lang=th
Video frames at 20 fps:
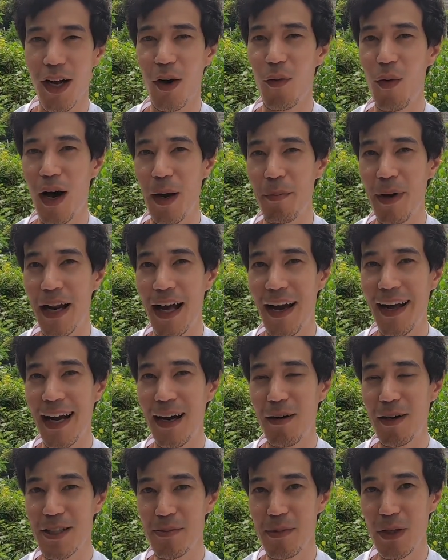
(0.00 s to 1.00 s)
รางวัลไปแล้วนะค
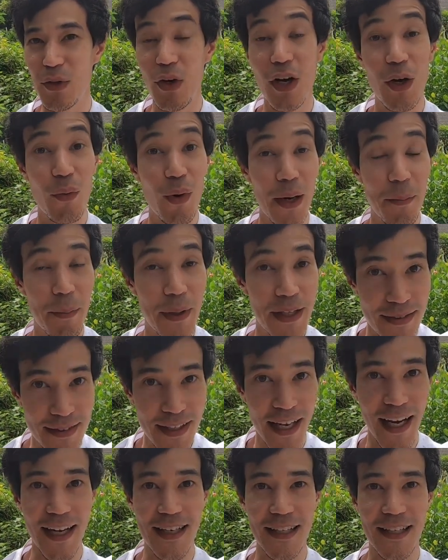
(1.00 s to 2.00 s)
รับก็จะมีถ้วยรางวัลพิเศ
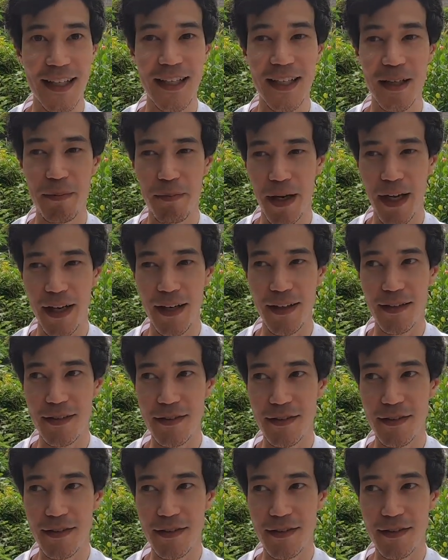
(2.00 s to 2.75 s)
ษที่จะเป็น